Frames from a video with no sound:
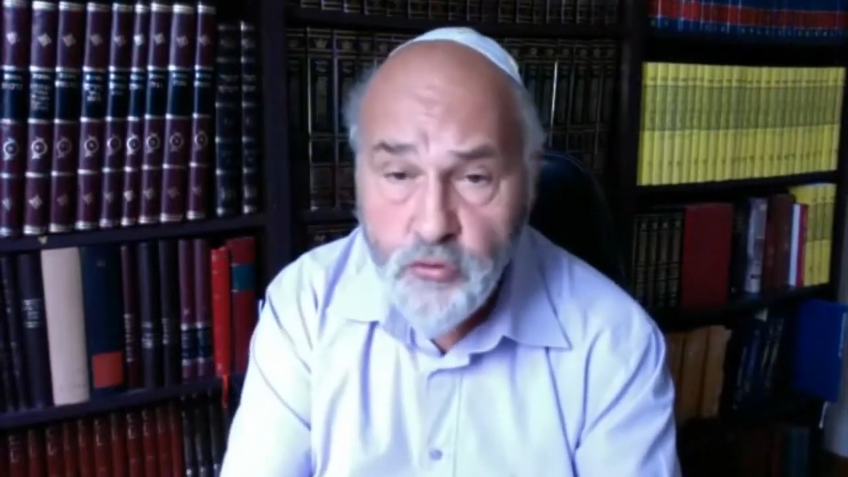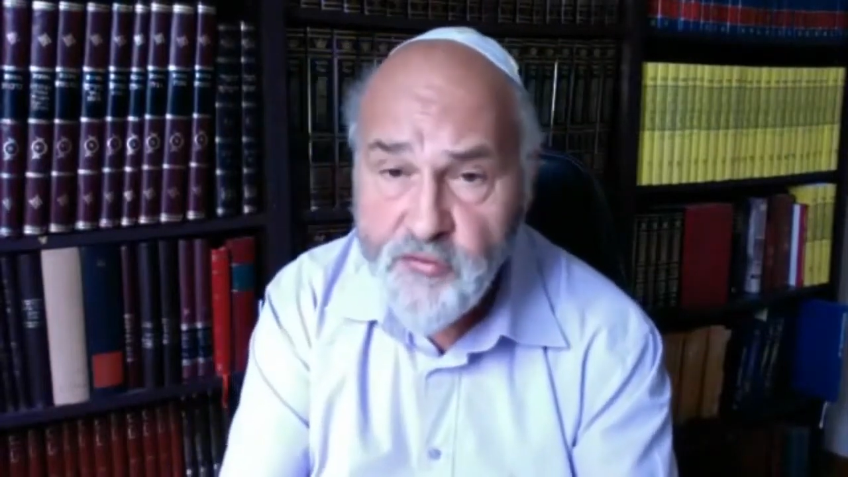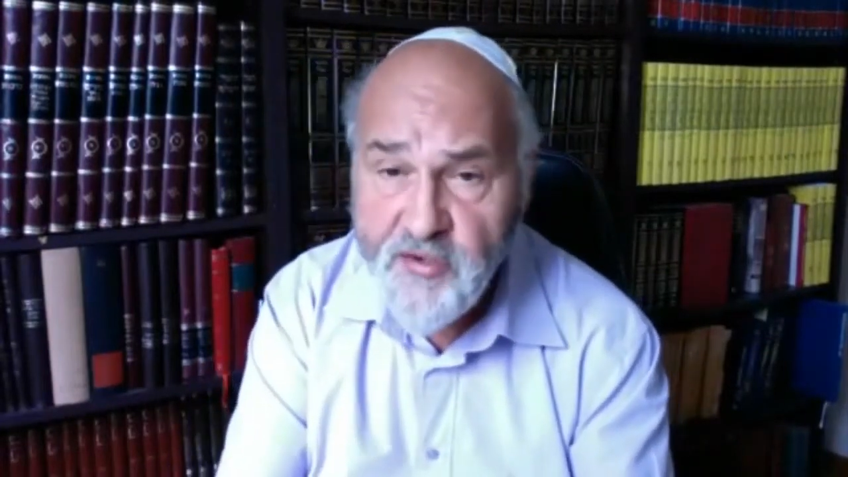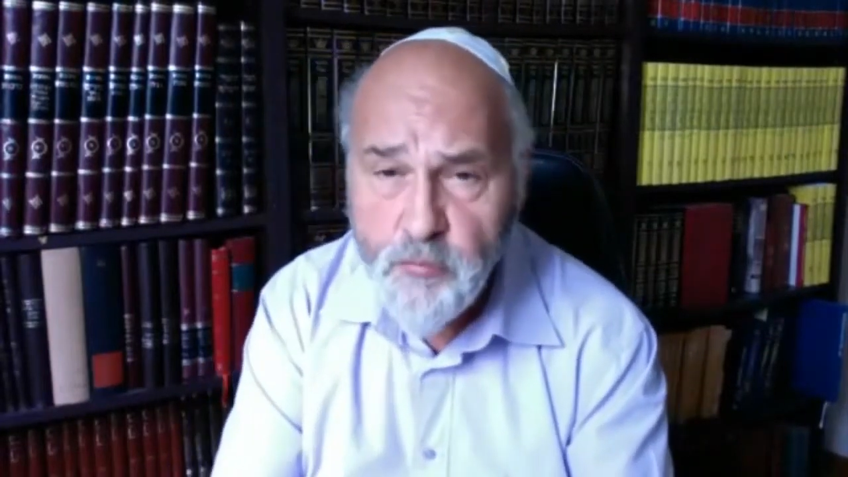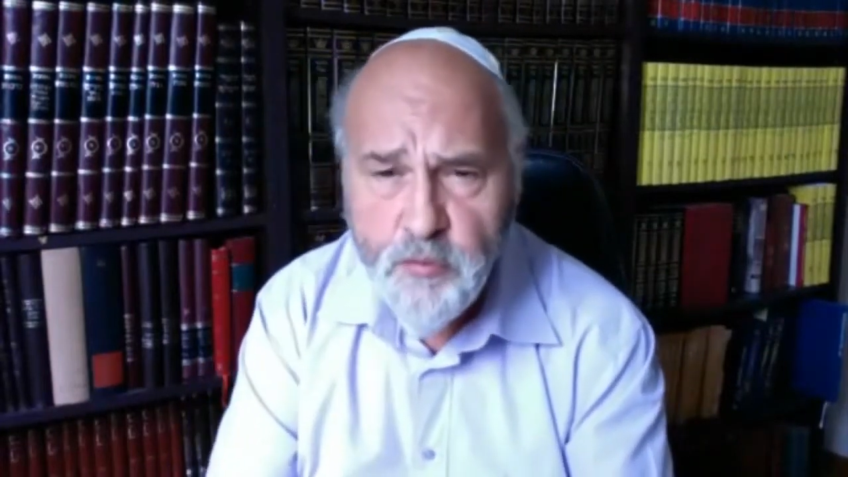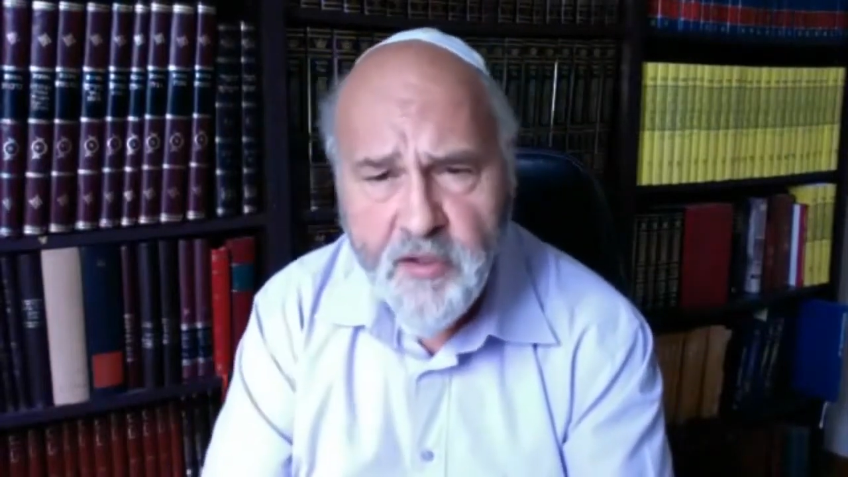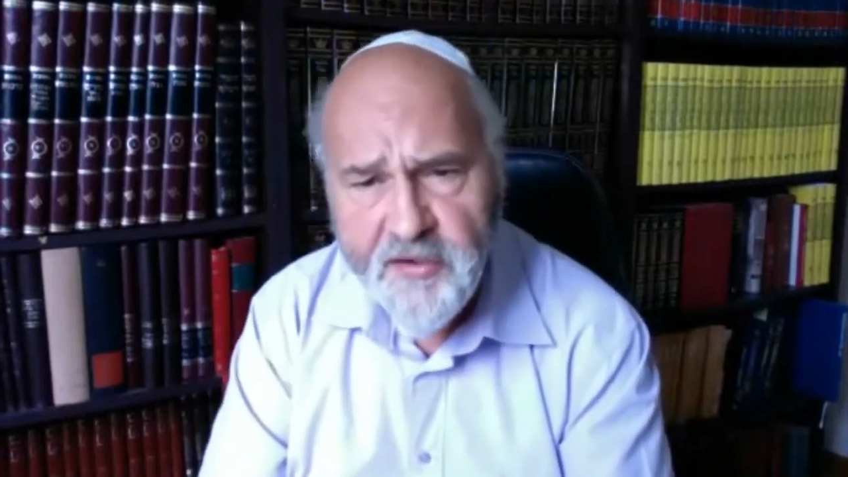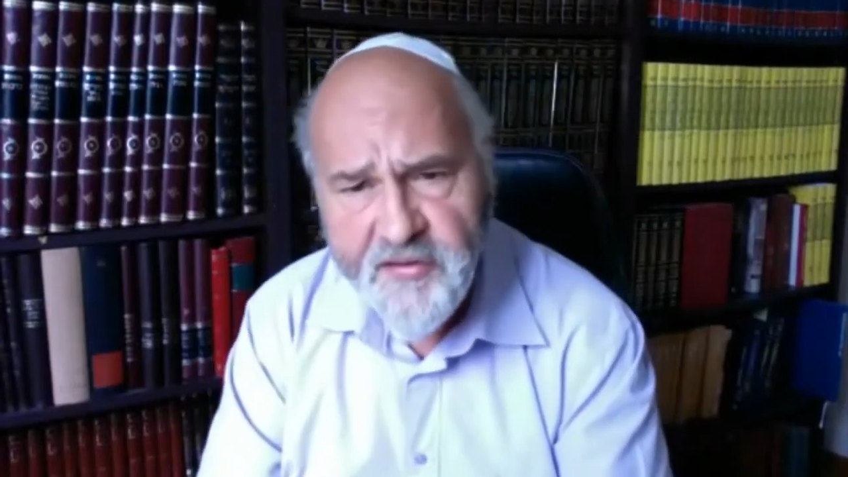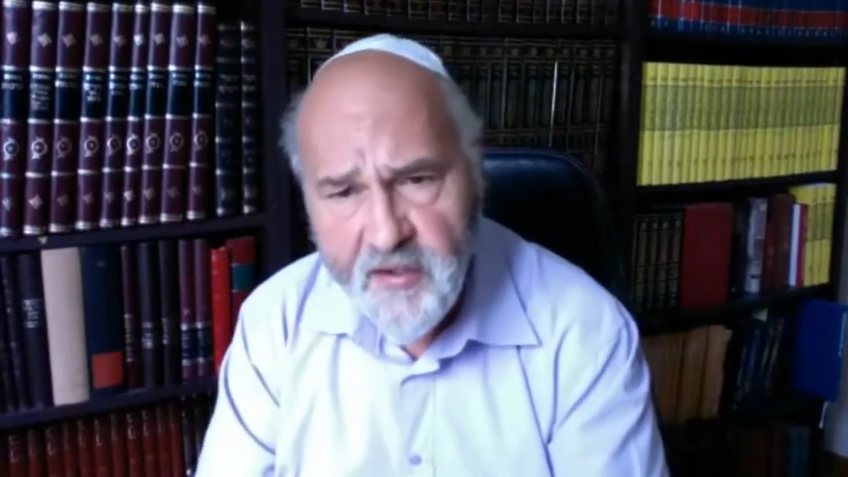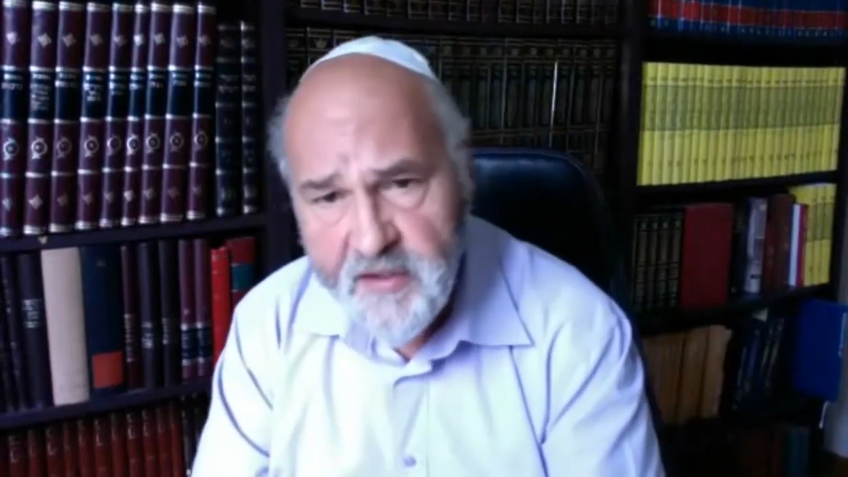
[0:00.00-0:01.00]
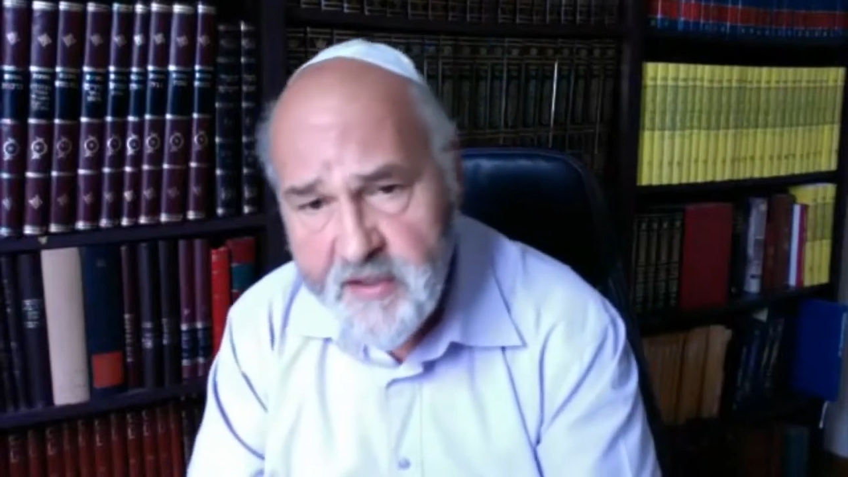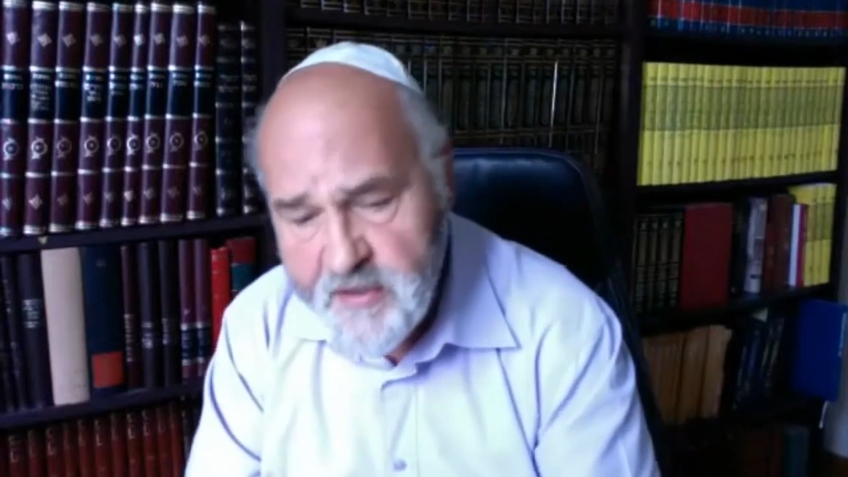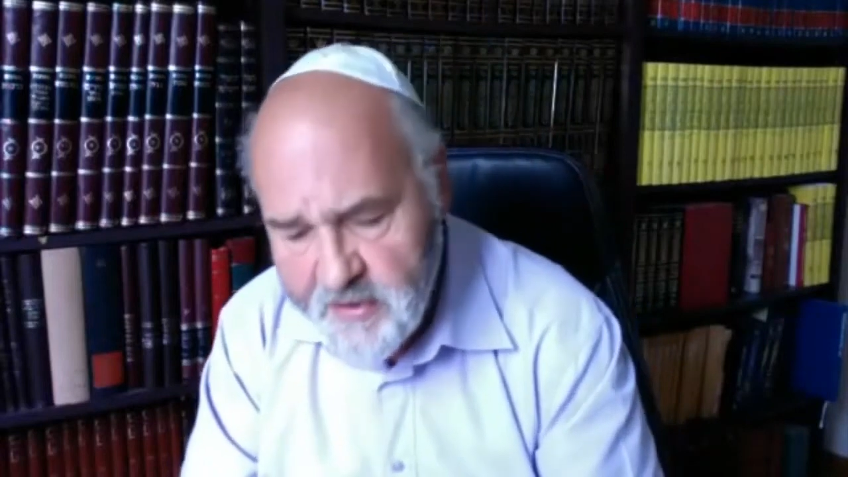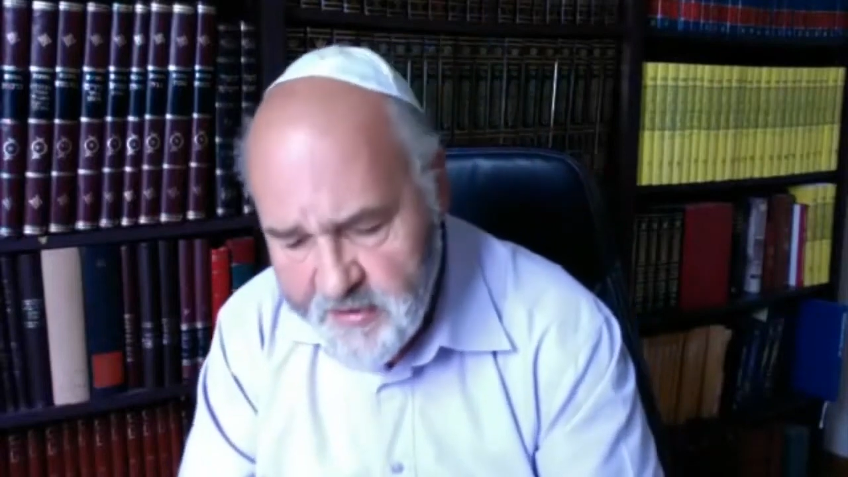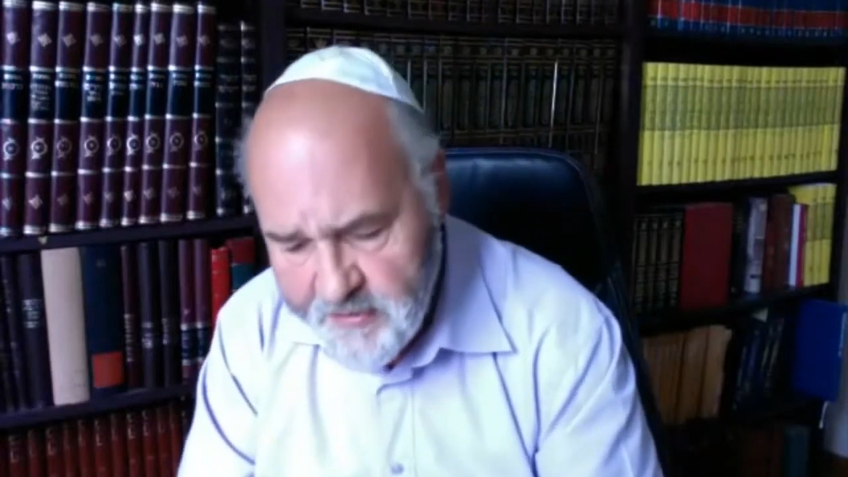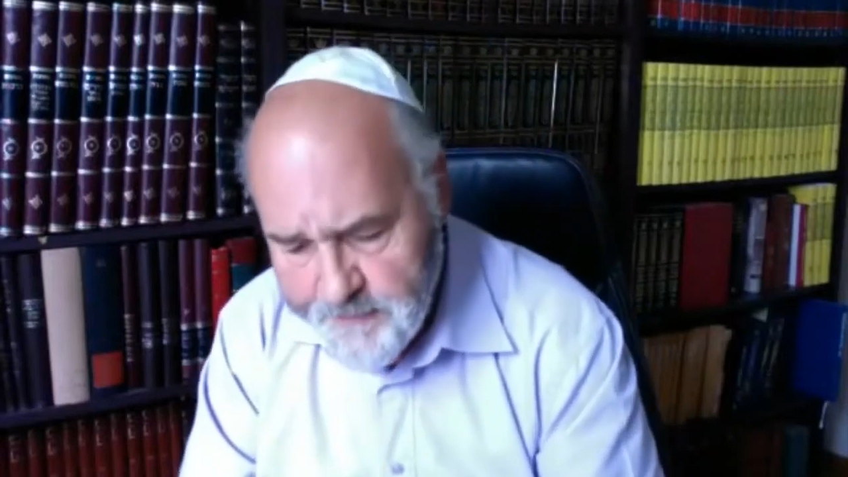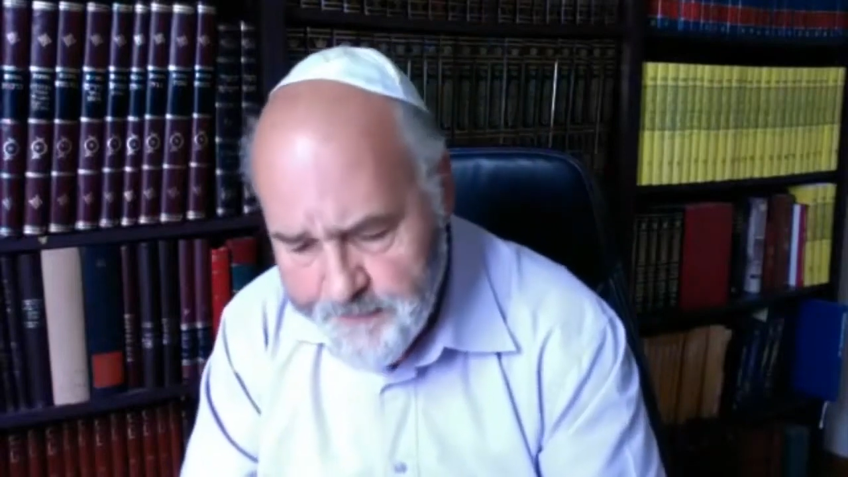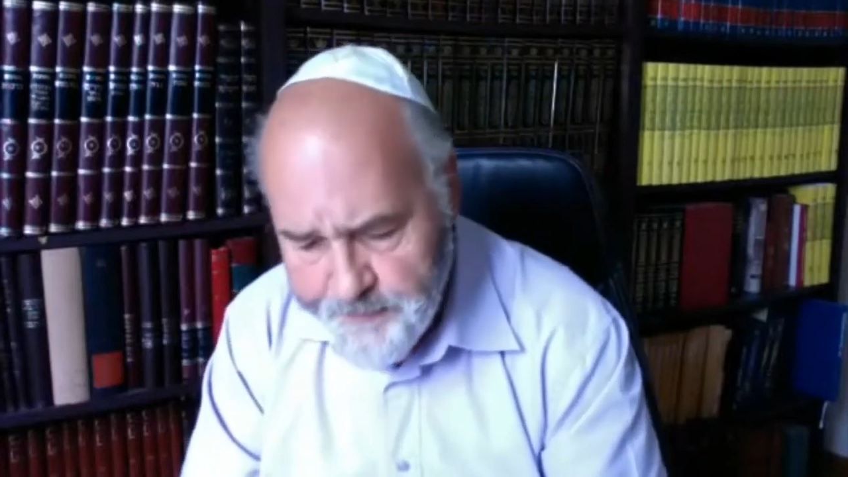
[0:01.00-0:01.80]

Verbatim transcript: tout simplement un tzaddik,